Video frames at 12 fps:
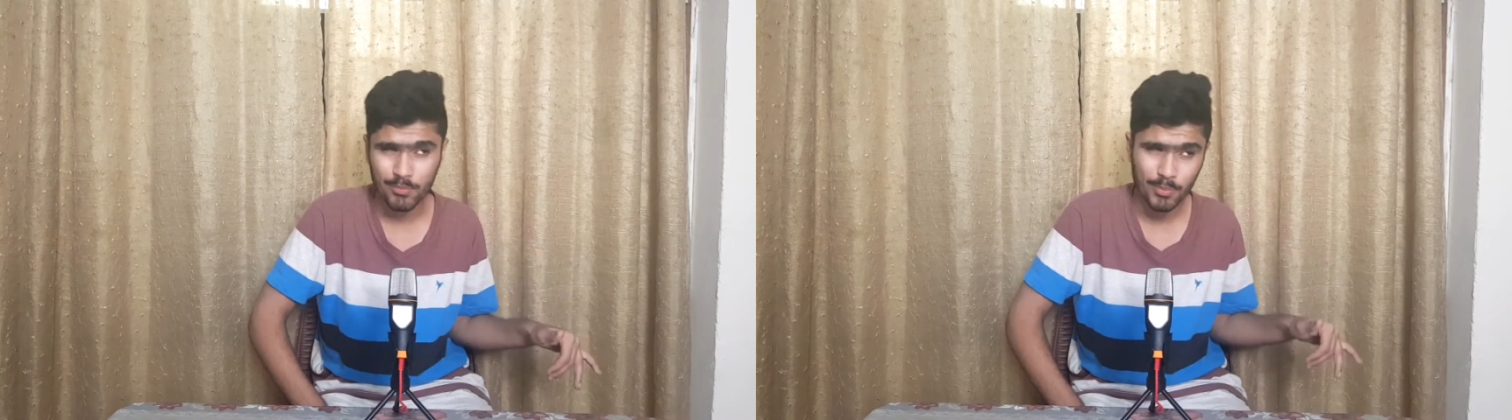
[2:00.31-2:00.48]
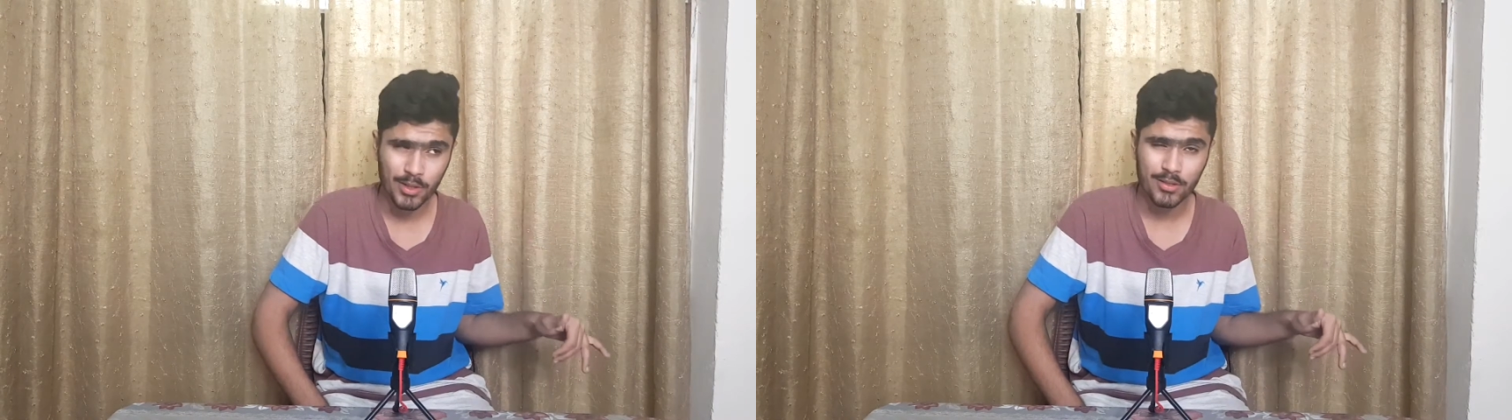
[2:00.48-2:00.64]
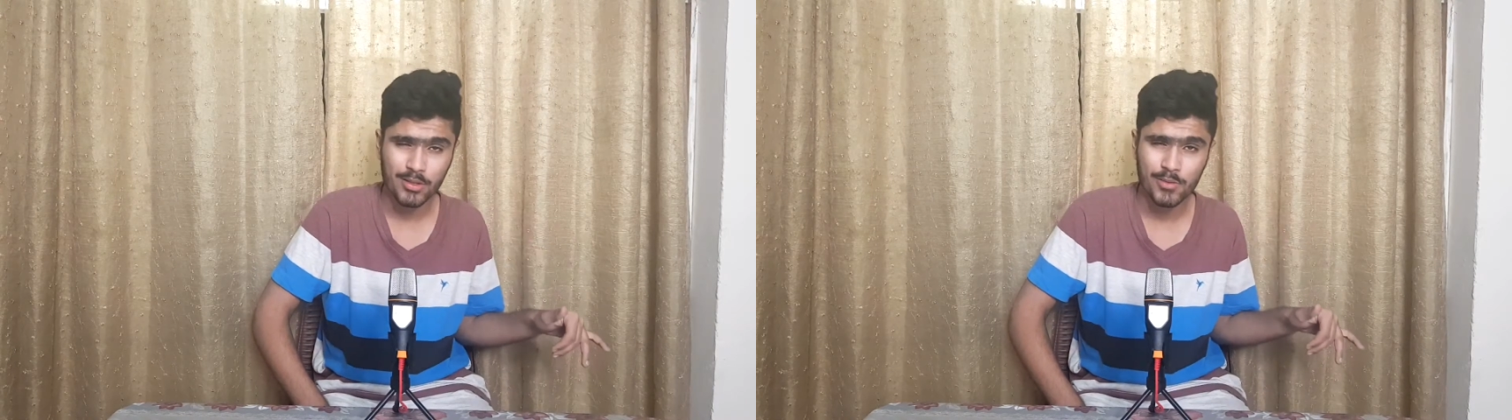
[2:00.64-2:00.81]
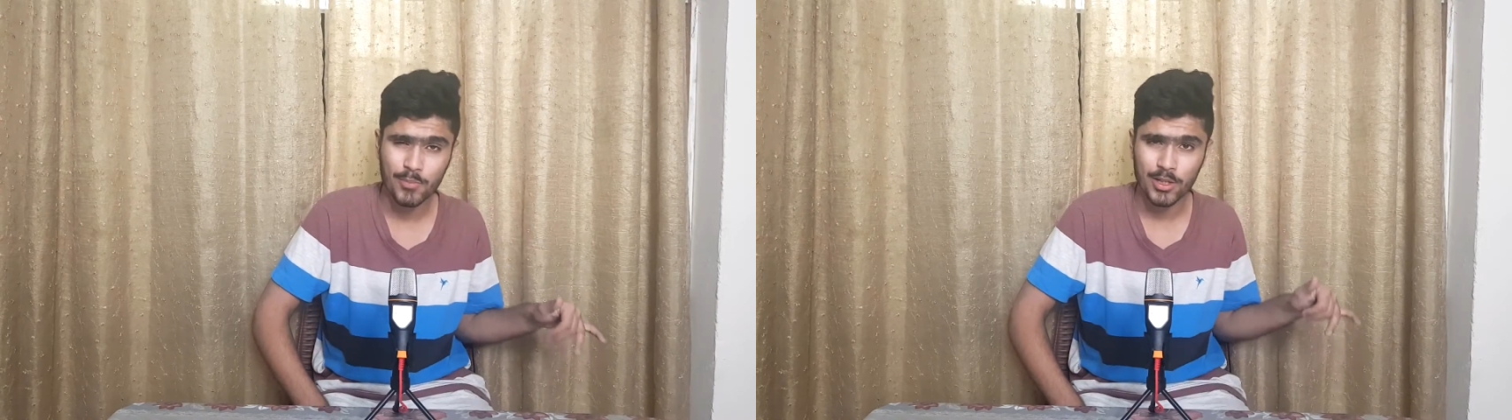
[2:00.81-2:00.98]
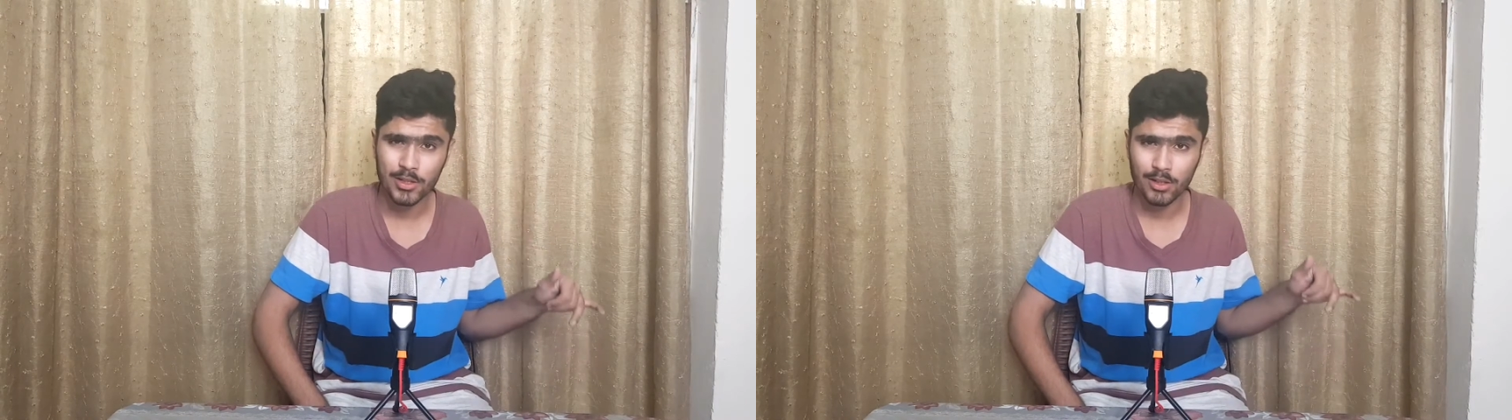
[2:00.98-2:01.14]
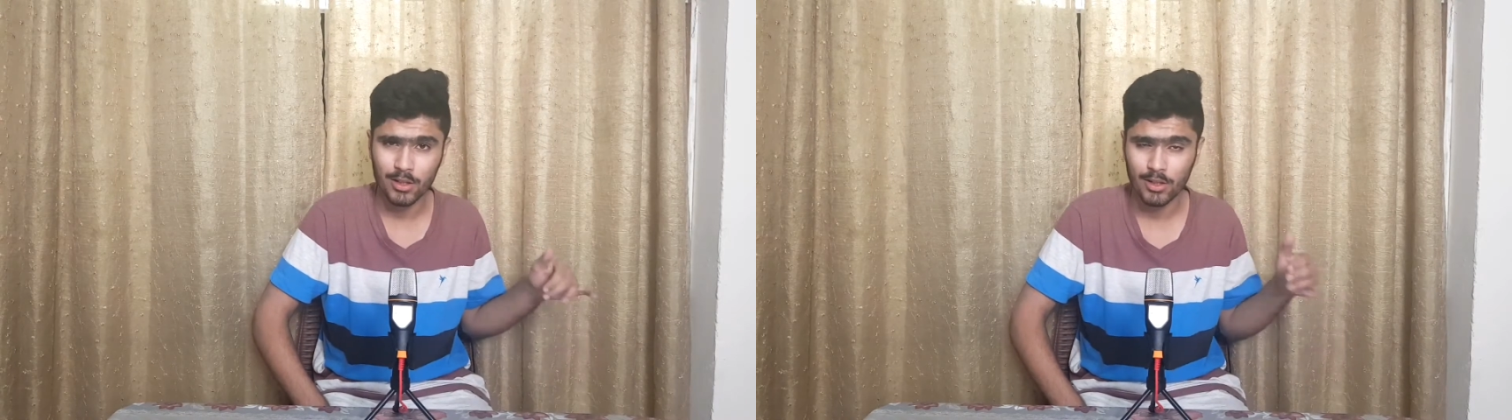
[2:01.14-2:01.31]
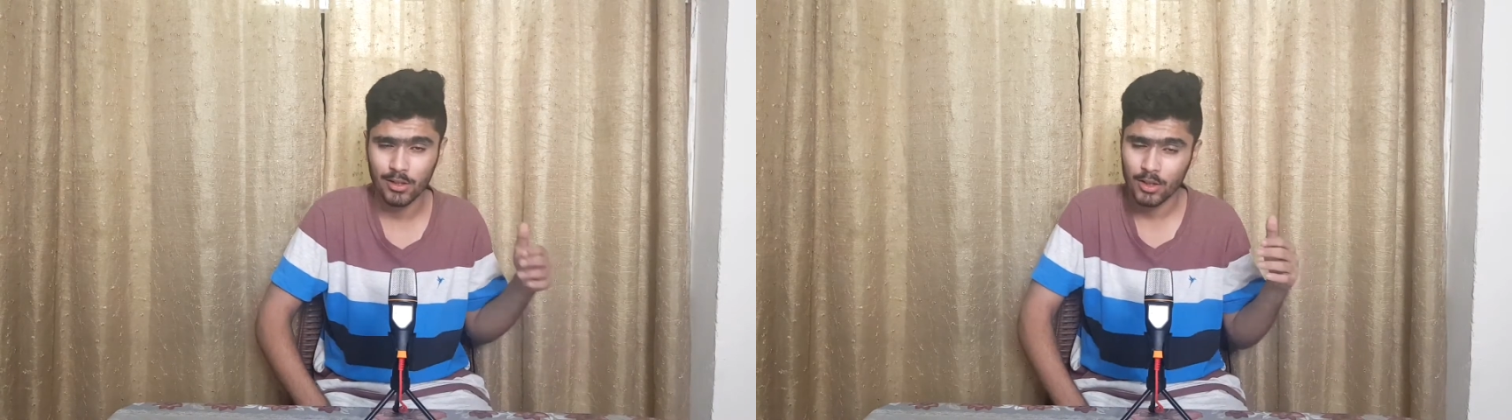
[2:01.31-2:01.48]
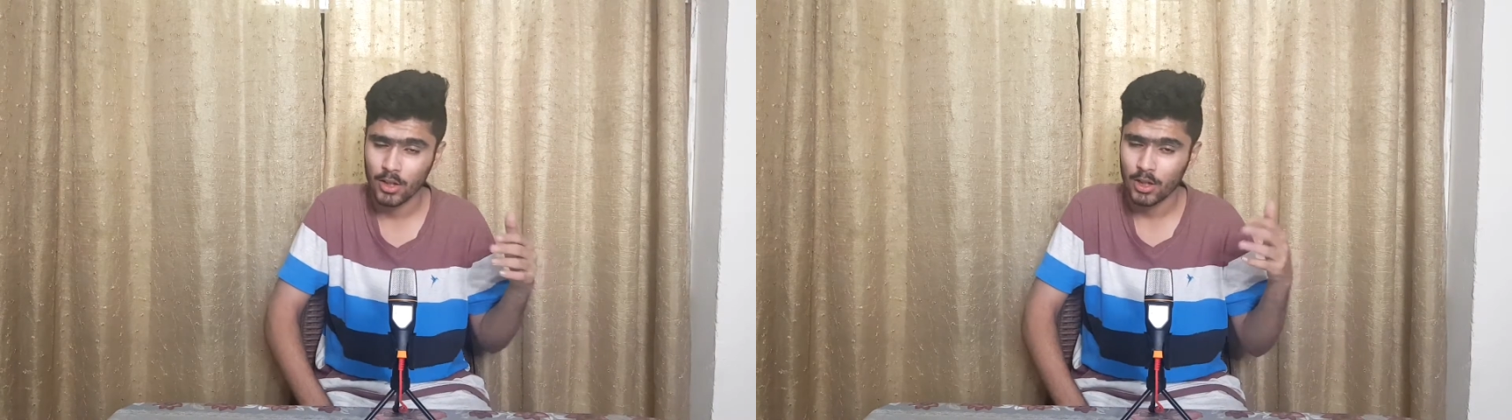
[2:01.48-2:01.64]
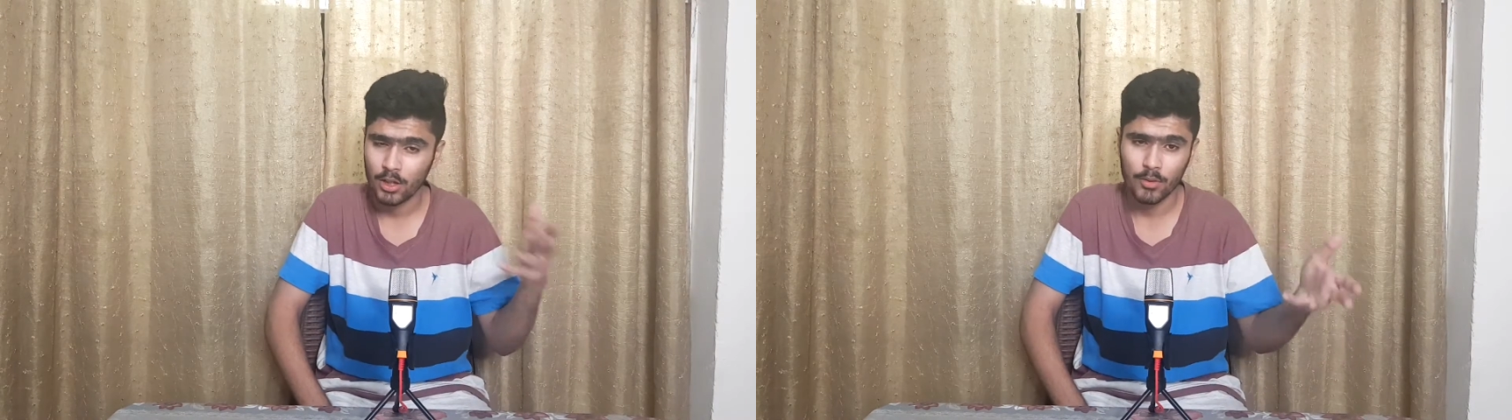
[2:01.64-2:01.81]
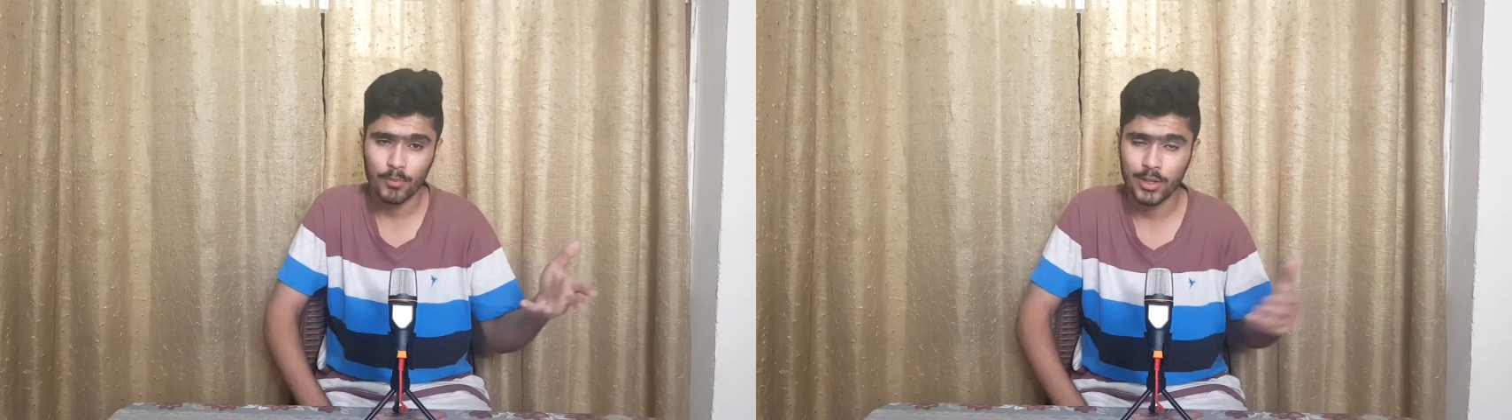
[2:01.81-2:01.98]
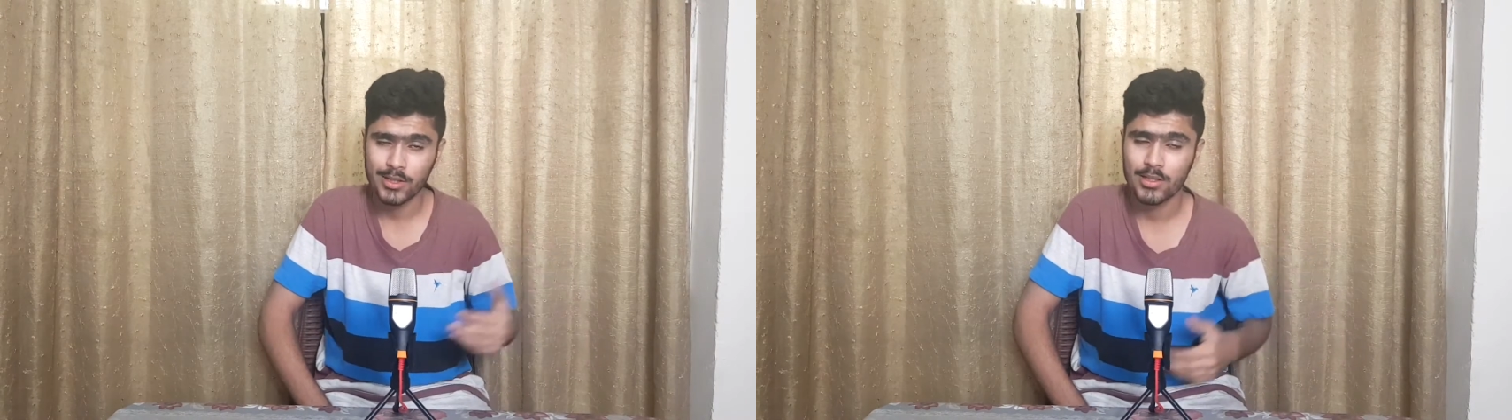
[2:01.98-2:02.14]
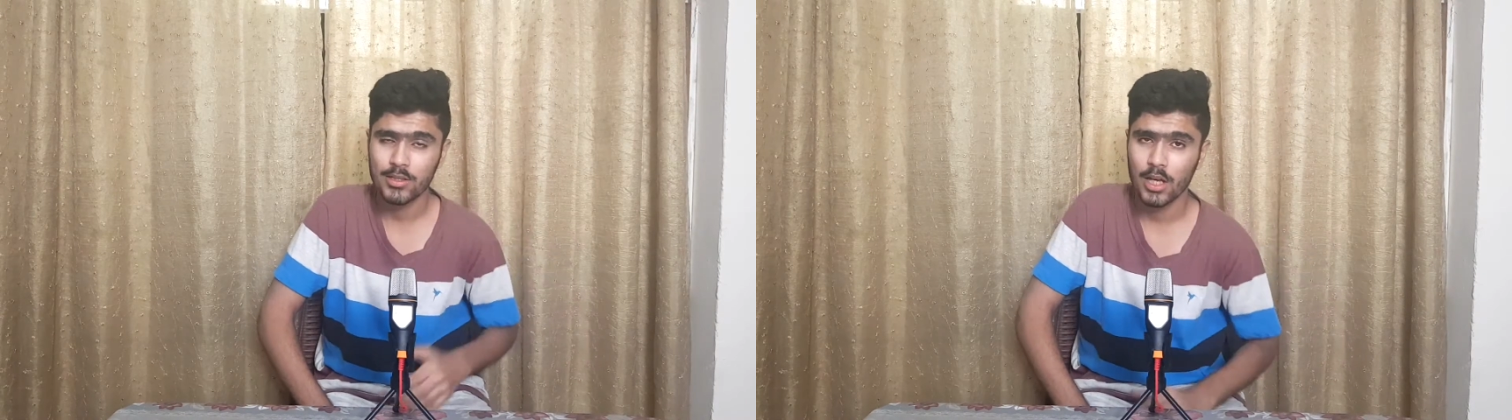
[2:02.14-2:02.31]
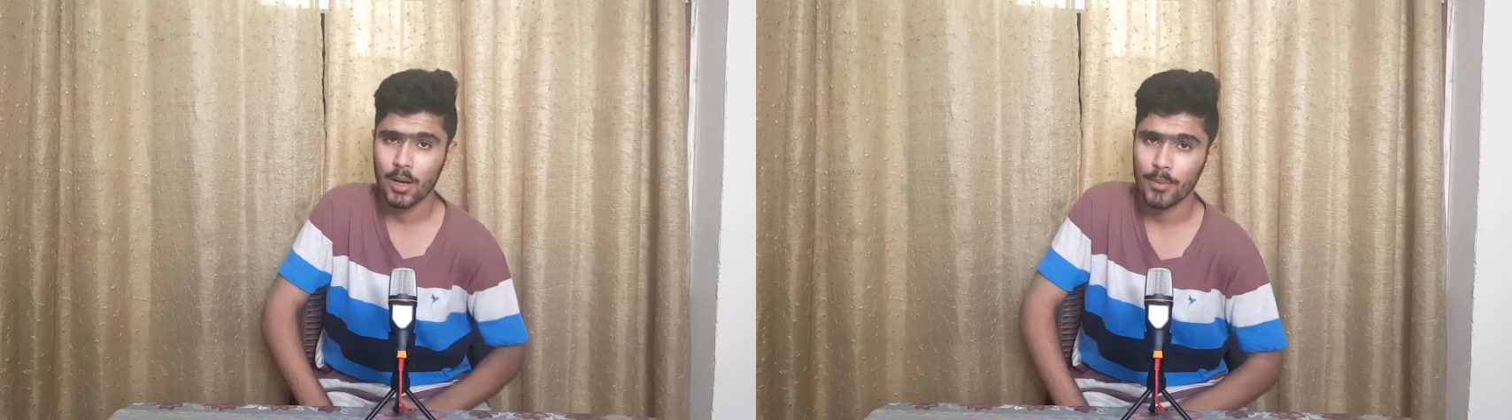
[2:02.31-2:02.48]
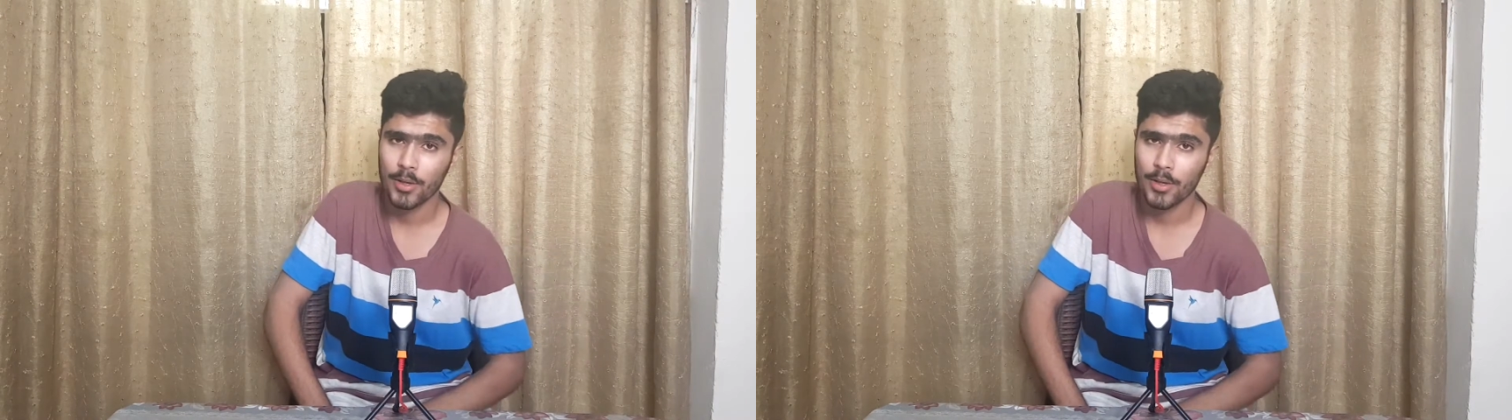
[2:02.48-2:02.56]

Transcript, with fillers: पिक्सल्स पर पिक्सल्स यहाँ पर